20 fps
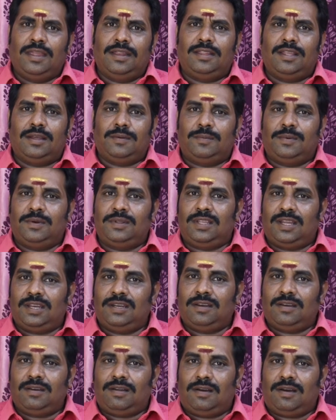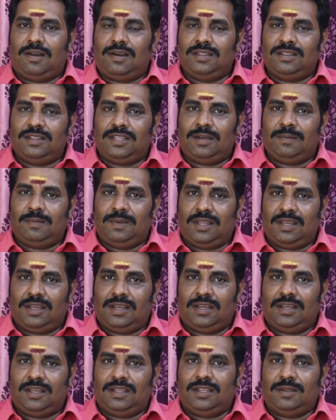இந்த புதன்
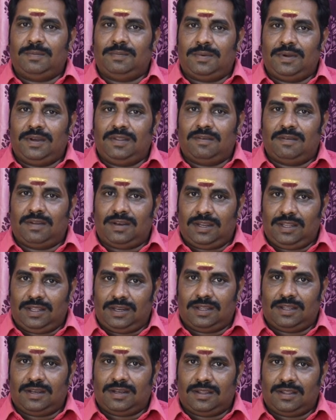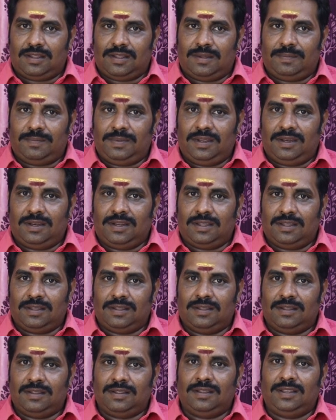ஆளுந்தன்மையாக எப்படி வரைகிறார் அப்படின்னா
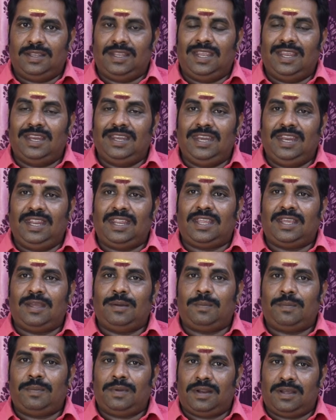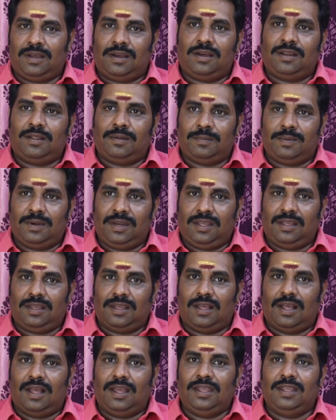எண்ணிக்கை பிரகாரப்படி
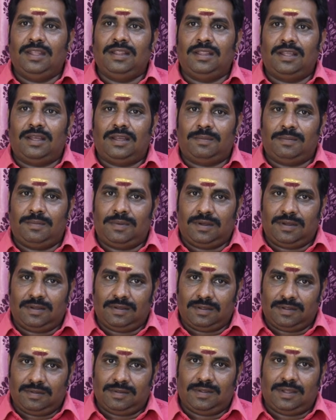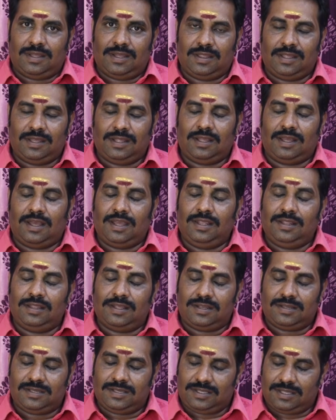ஐந்தாம் பா அதாவது
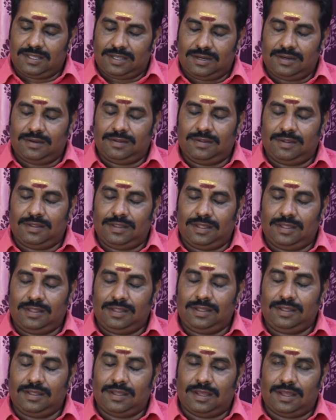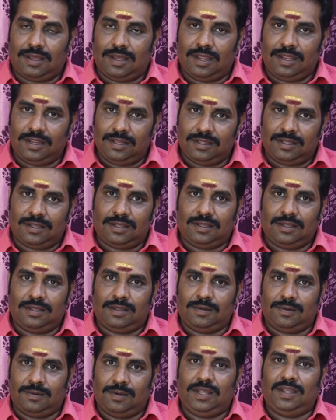ஐந்தா ஸ்தானம் அதாவது ஐந்தா
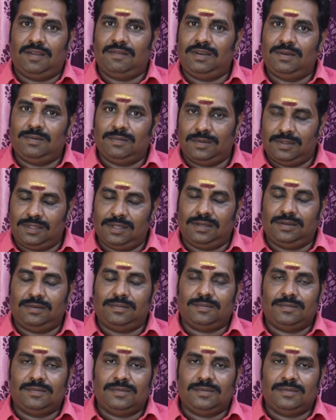குடையவன் புதன்